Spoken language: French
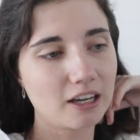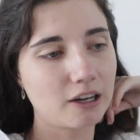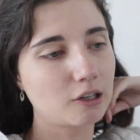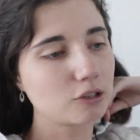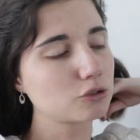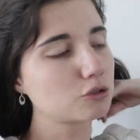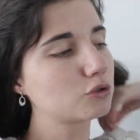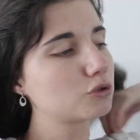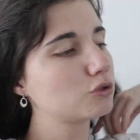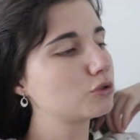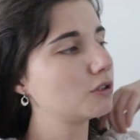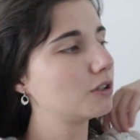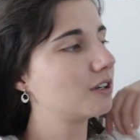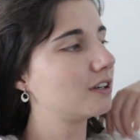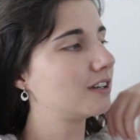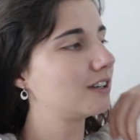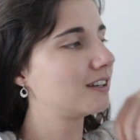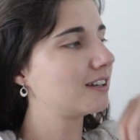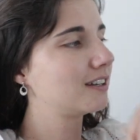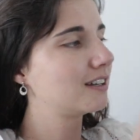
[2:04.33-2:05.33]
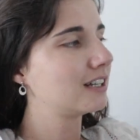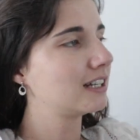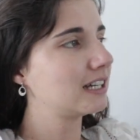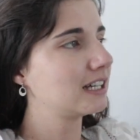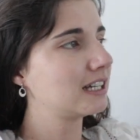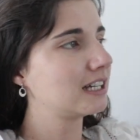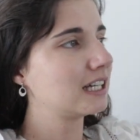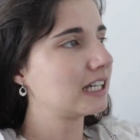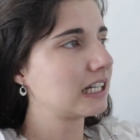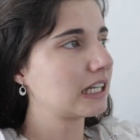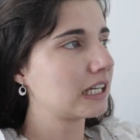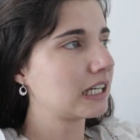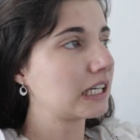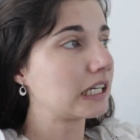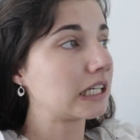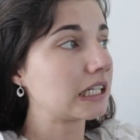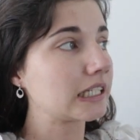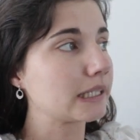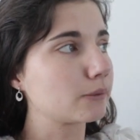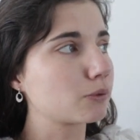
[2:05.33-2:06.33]
Donc, du coup, c'est le cas de le dire, il y a du vent.
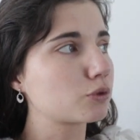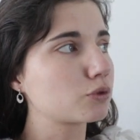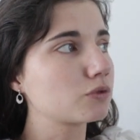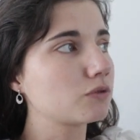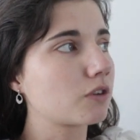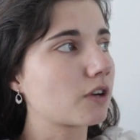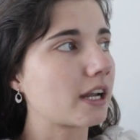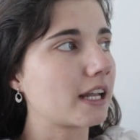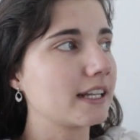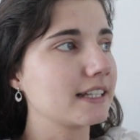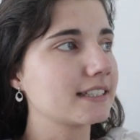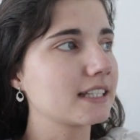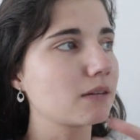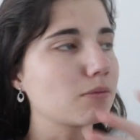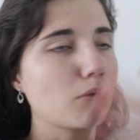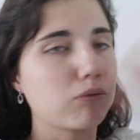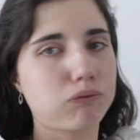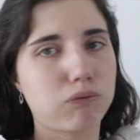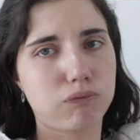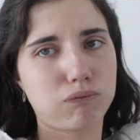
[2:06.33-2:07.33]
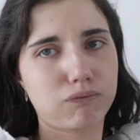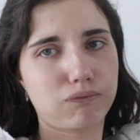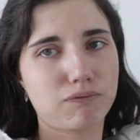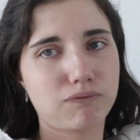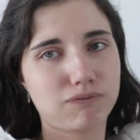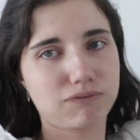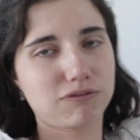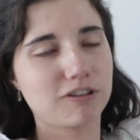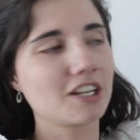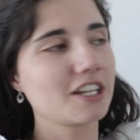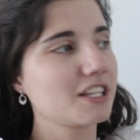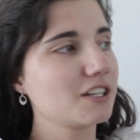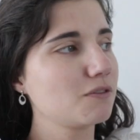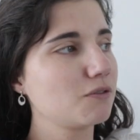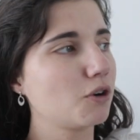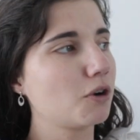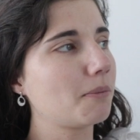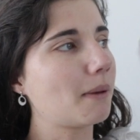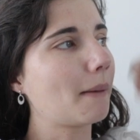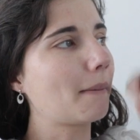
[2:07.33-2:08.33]
Il y a beaucoup de vent, là, les arbres, ils
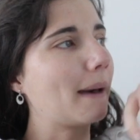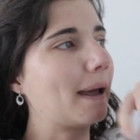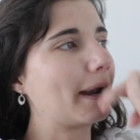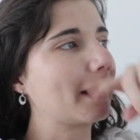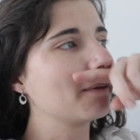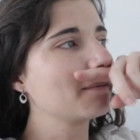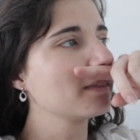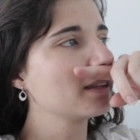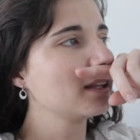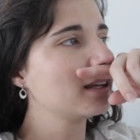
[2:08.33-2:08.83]
volent pas mal. Hein.